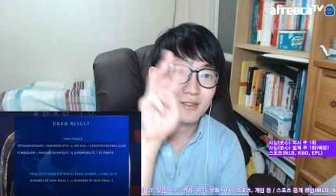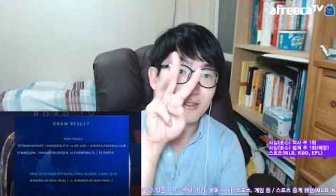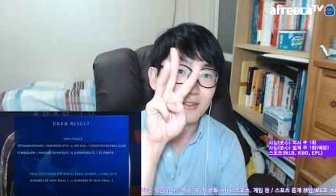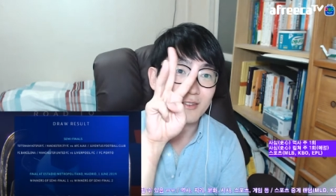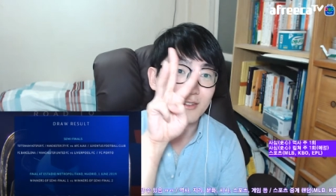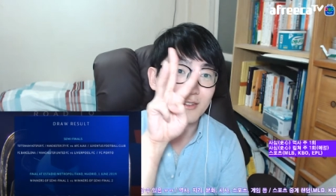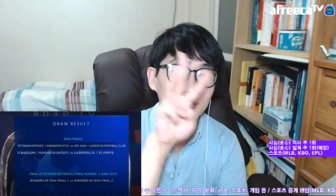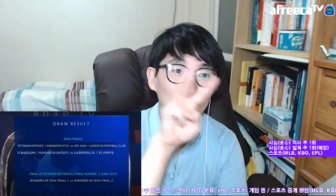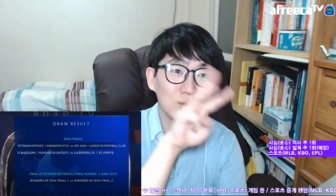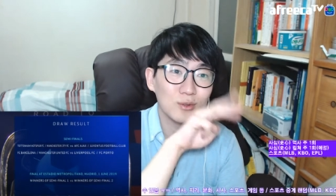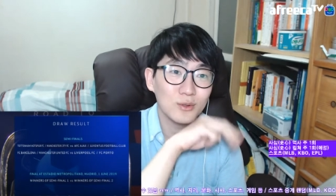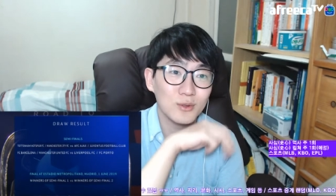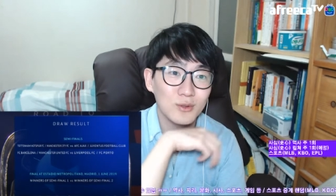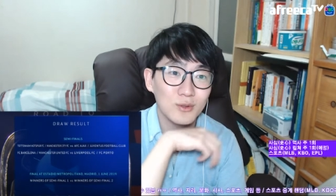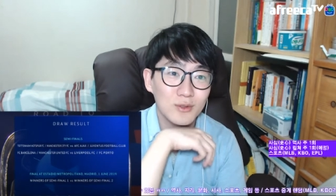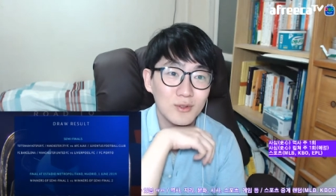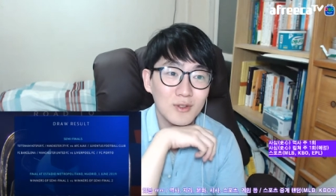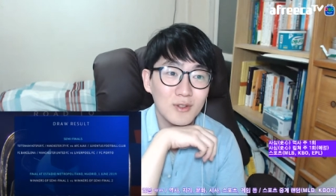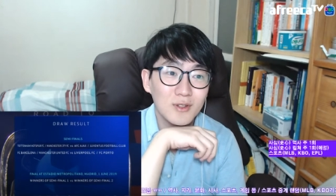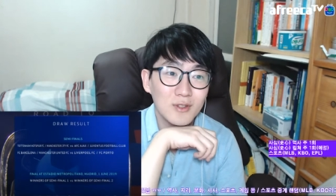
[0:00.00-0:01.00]
그리고
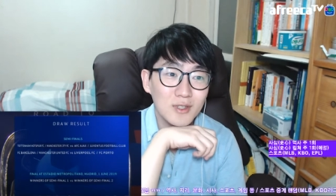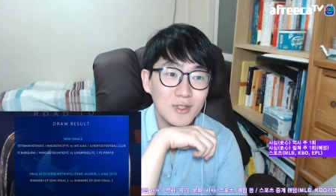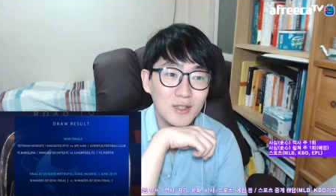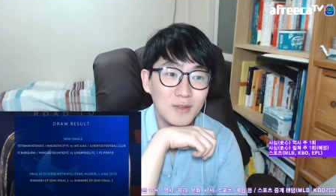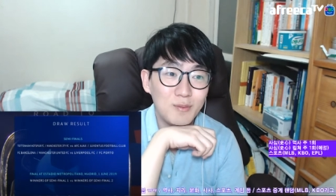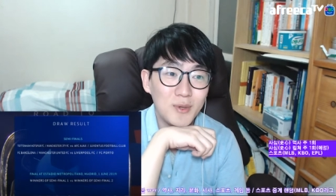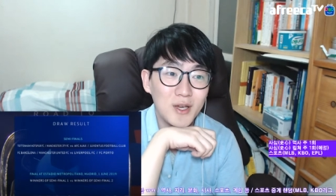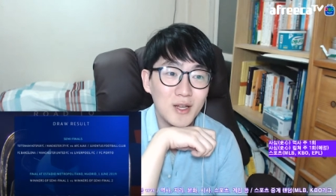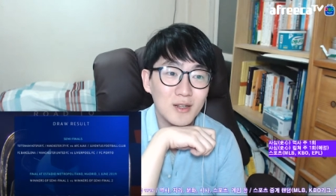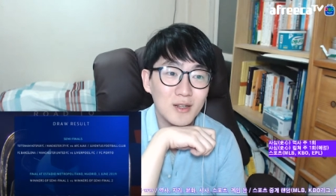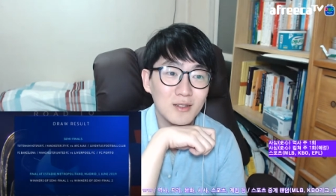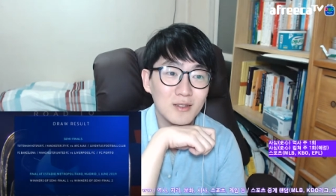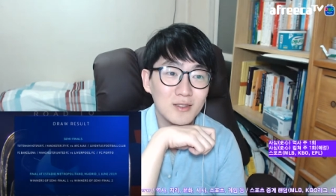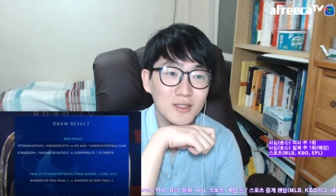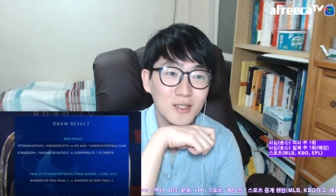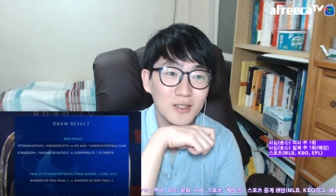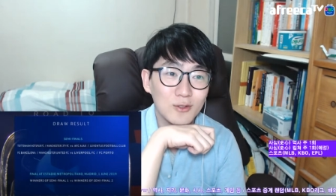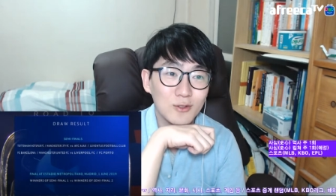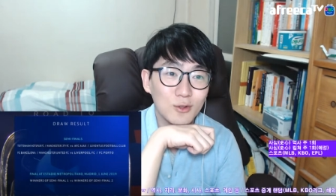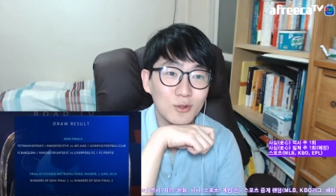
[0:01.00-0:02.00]
EPL은
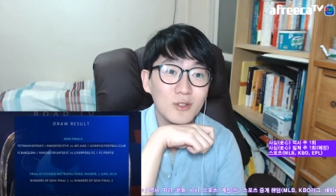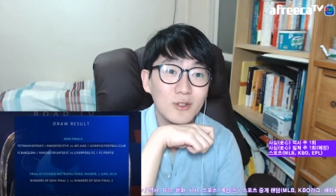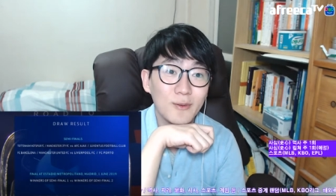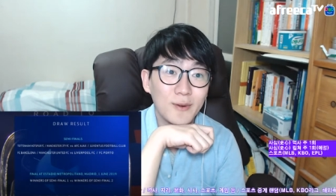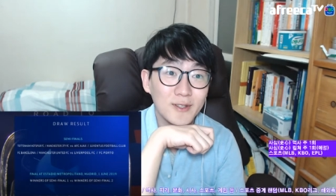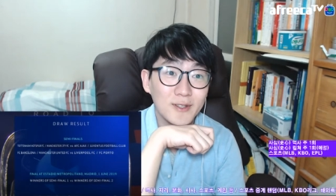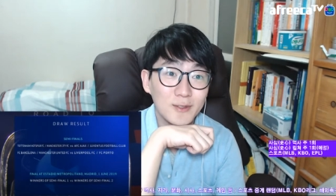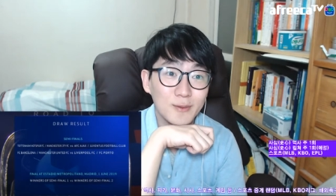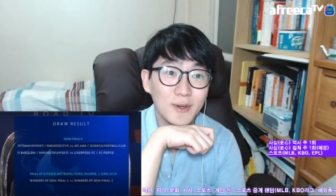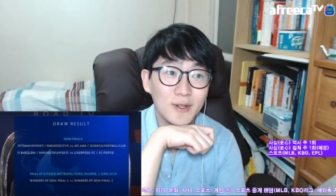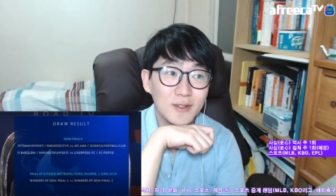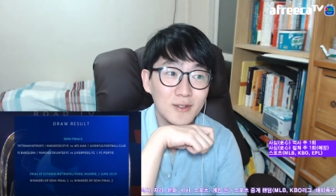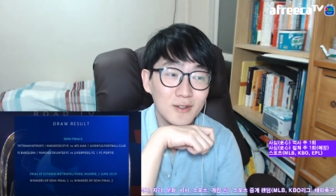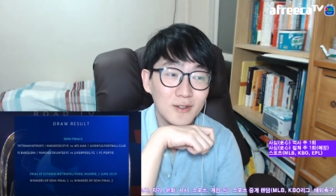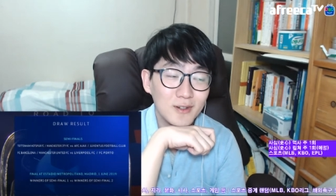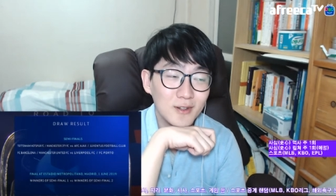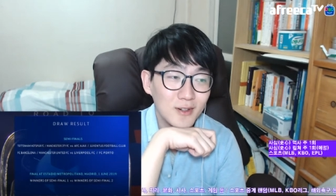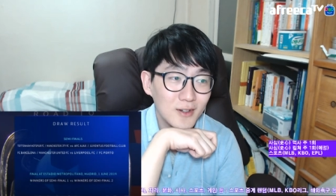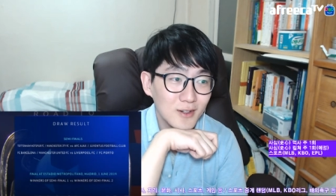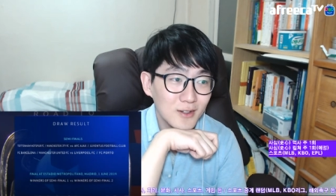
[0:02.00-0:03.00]
이제 토트넘 아스퍼.
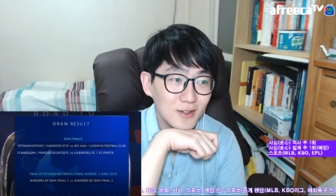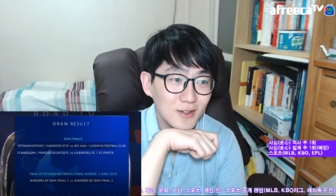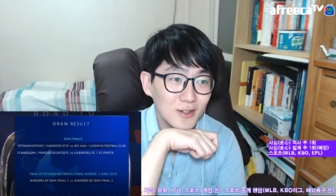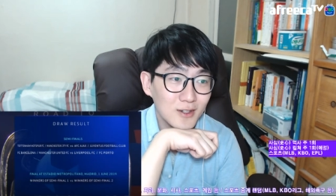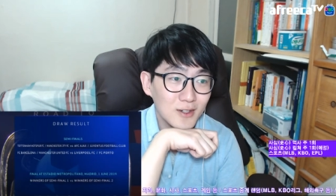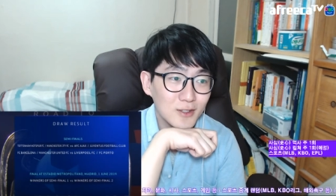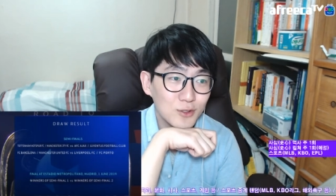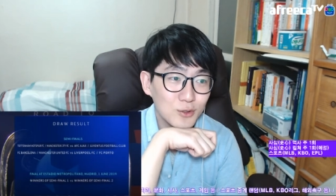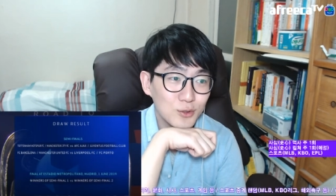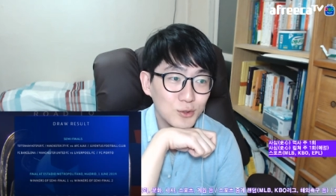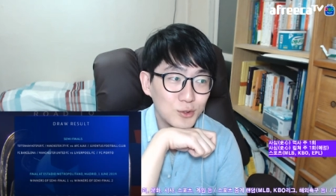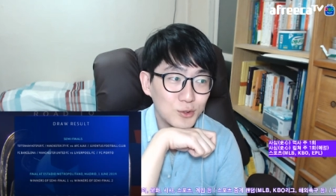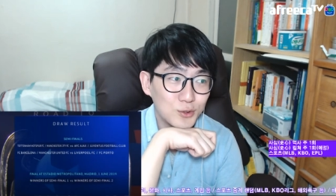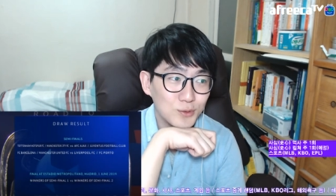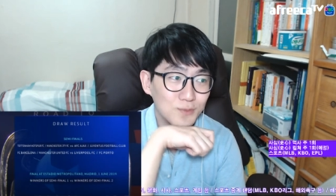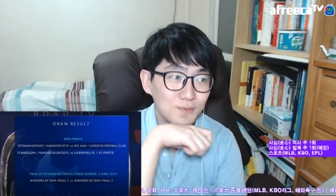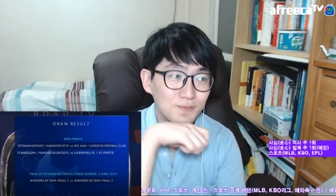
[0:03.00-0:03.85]
그래가지고